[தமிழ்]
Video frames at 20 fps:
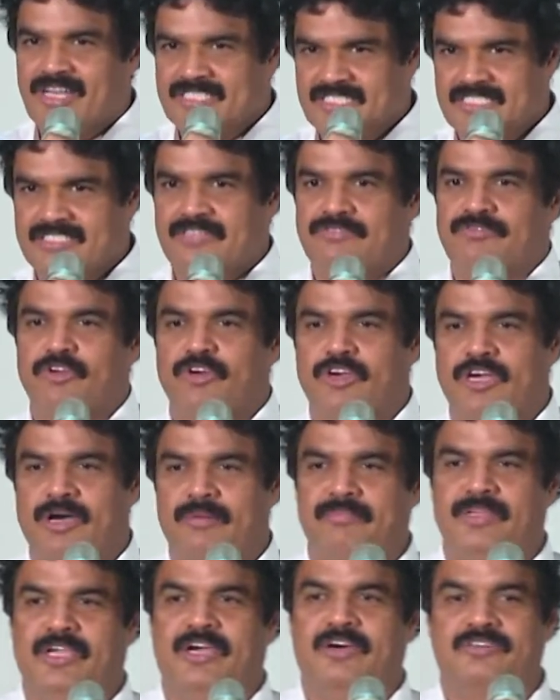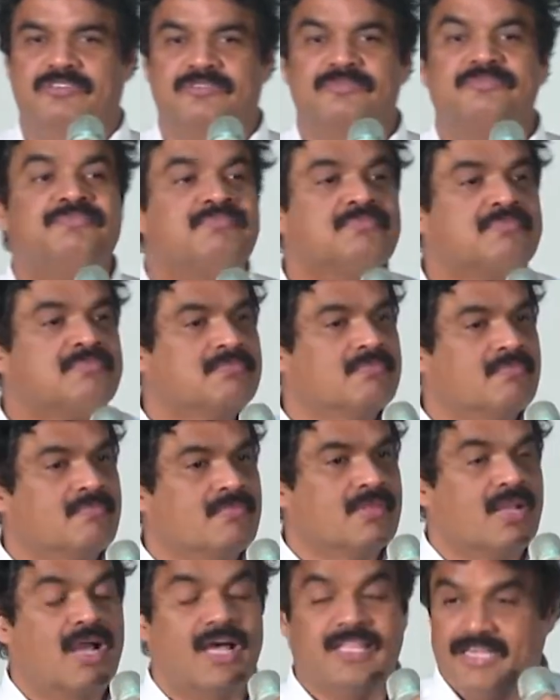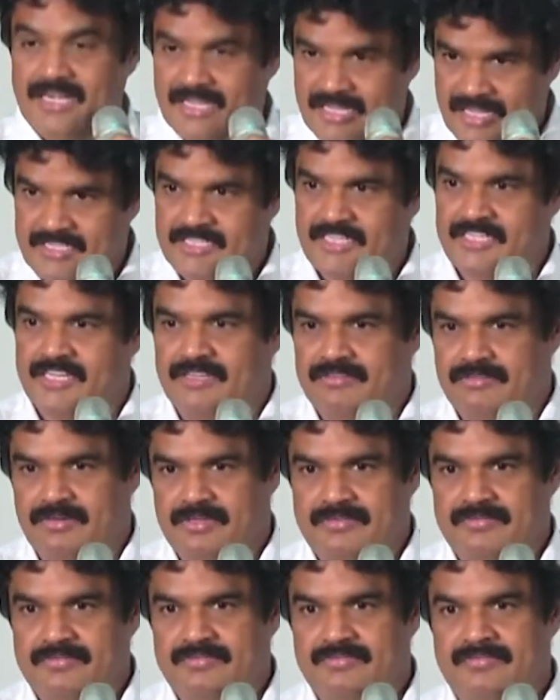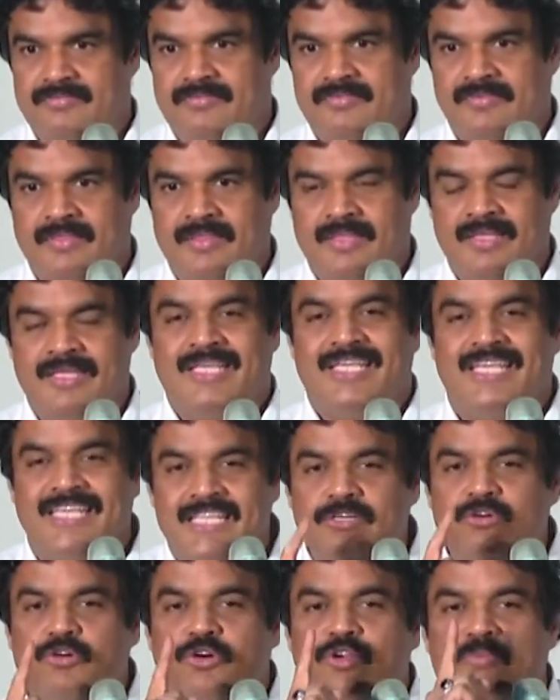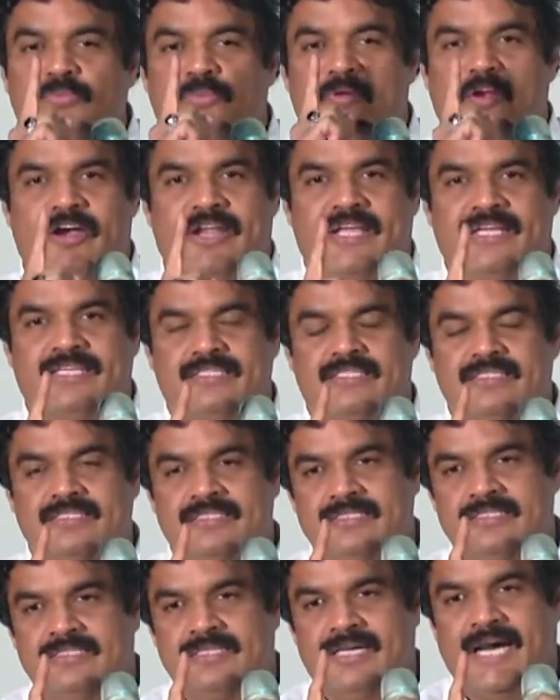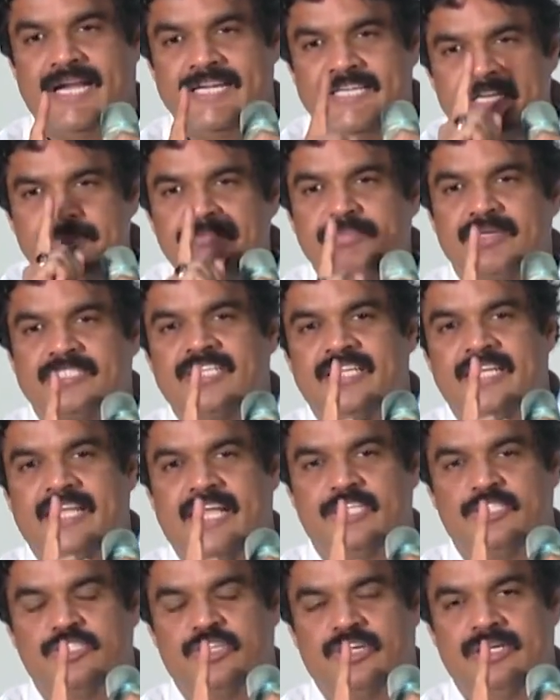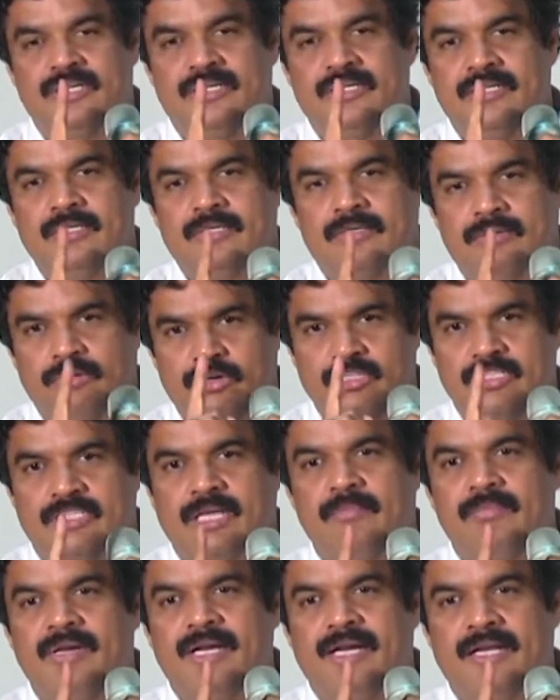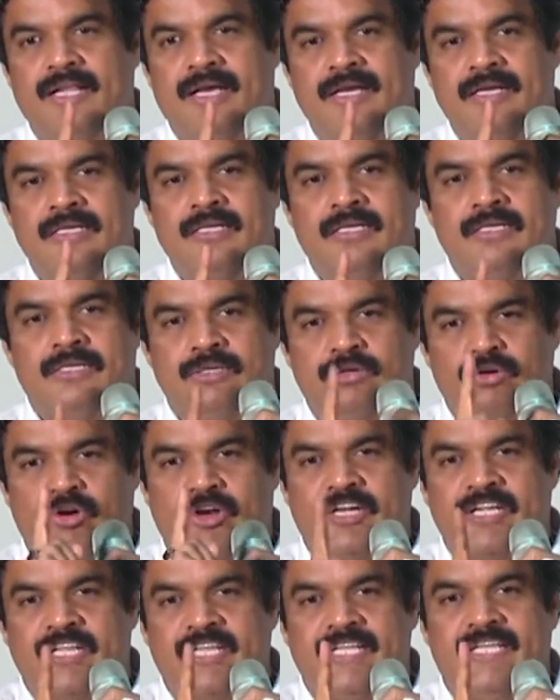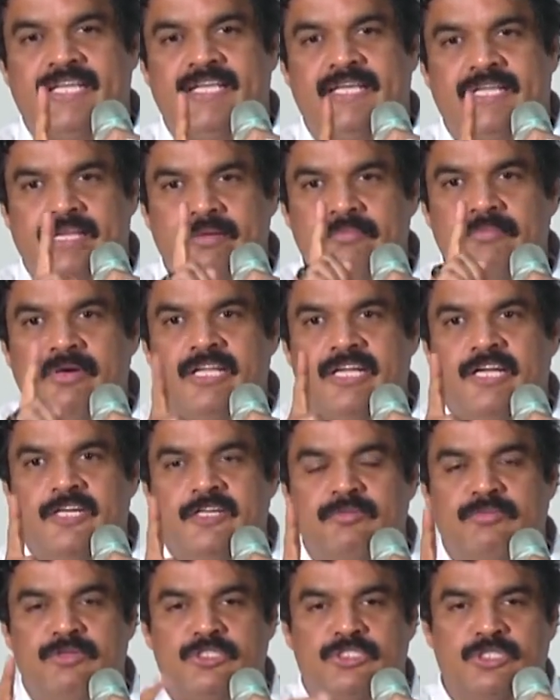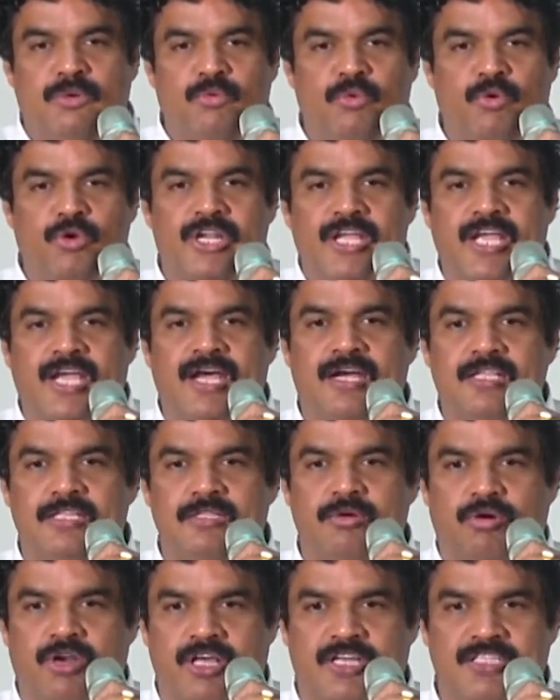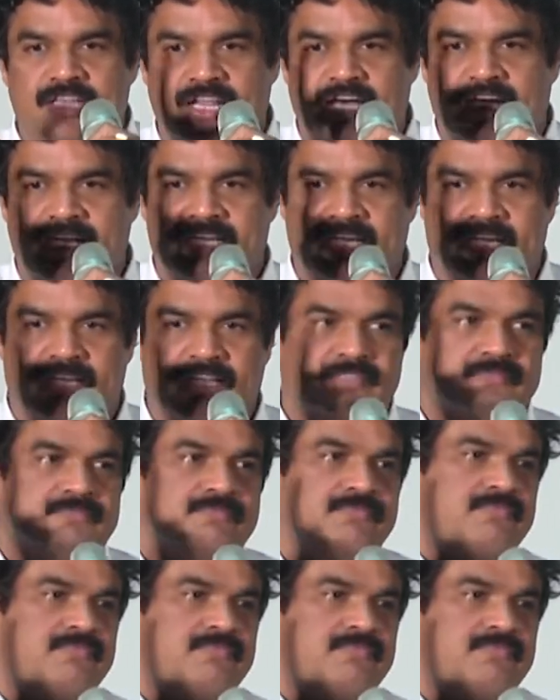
ஆக்சிஜன் ஃப்ளோ கம்மியாகும் அதனால தான் ஹார்ட் அட்டாக் வரும் இதுக்கு ஒரு ப்ராடக்ட்டு ஹண்ட்ரட் பர்சன்ட் நேச்சுரல் ஒரு தமிழனா கொரட்டைக்கு ரெமெடி கண்டுபிடிச்ச ஒரே ஆள் இந்த உலகத்தில் ஆர்கே தான்